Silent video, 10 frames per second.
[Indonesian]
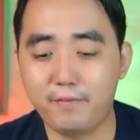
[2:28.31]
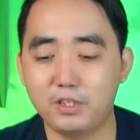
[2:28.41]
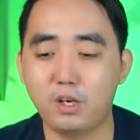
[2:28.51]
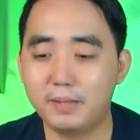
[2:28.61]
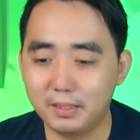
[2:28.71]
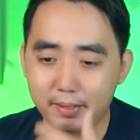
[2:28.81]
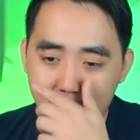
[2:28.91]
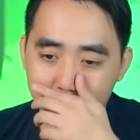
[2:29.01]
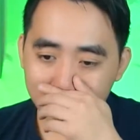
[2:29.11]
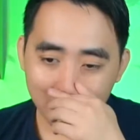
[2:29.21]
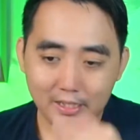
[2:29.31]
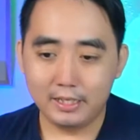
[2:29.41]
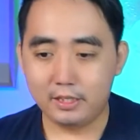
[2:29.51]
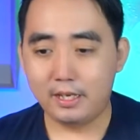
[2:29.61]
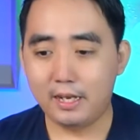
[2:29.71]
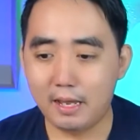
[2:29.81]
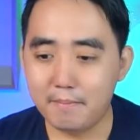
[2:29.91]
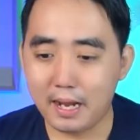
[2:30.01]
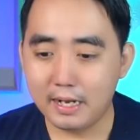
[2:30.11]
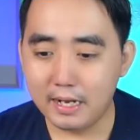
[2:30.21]
investor pasti beda gitu ya. Nah,
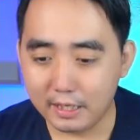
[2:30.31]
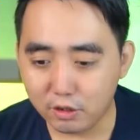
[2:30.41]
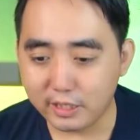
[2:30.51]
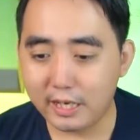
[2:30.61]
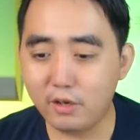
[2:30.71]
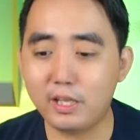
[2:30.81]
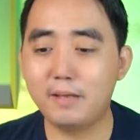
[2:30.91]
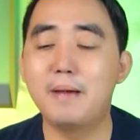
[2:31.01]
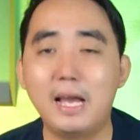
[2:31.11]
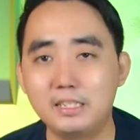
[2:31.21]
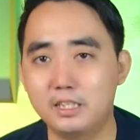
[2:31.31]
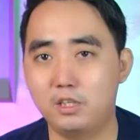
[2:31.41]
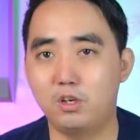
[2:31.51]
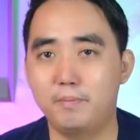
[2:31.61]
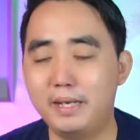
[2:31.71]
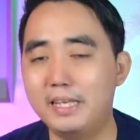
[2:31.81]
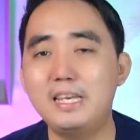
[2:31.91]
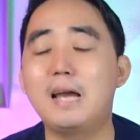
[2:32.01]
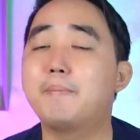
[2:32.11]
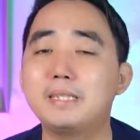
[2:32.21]
maka dari itu sekarang kita bahas gitu.
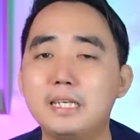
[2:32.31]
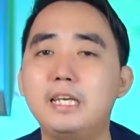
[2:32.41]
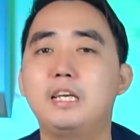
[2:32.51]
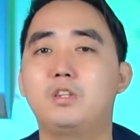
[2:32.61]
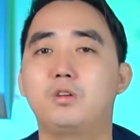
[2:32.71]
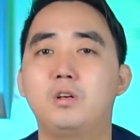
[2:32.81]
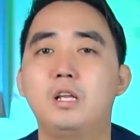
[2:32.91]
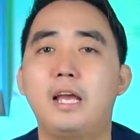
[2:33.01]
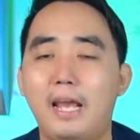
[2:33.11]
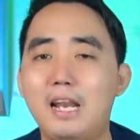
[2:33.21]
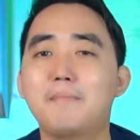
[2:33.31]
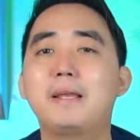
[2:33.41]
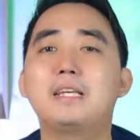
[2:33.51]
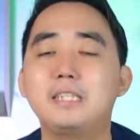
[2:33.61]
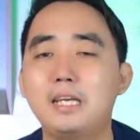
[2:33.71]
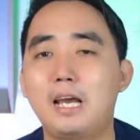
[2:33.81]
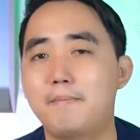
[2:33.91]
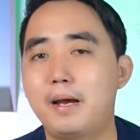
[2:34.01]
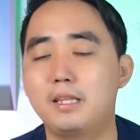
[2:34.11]
Bedanya apa sih gitu. Enak mana sih? Apakah